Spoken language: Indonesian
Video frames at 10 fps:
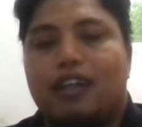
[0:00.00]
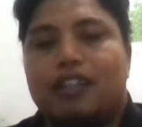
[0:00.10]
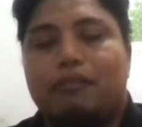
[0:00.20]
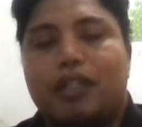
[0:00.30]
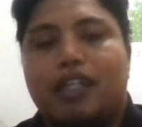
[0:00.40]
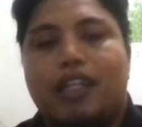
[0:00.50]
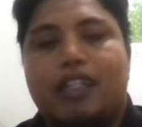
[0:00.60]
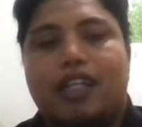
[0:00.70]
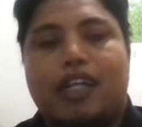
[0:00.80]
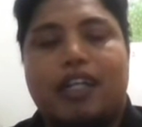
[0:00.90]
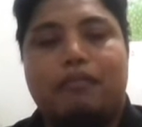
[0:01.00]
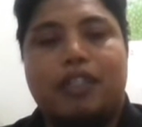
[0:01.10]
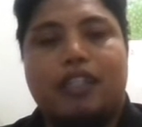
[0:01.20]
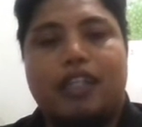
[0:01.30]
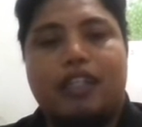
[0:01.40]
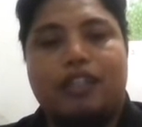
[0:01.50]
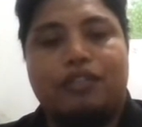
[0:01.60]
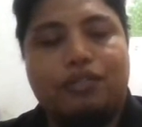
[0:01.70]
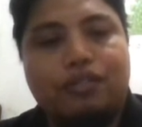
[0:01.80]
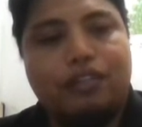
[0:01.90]
Teman Anda akan bertanya,
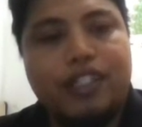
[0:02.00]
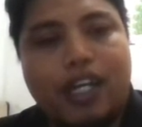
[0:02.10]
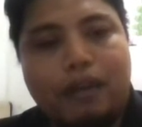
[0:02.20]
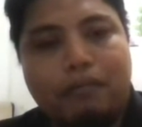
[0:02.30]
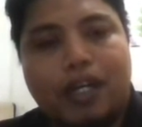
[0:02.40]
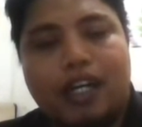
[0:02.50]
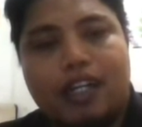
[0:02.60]
judulnya apa?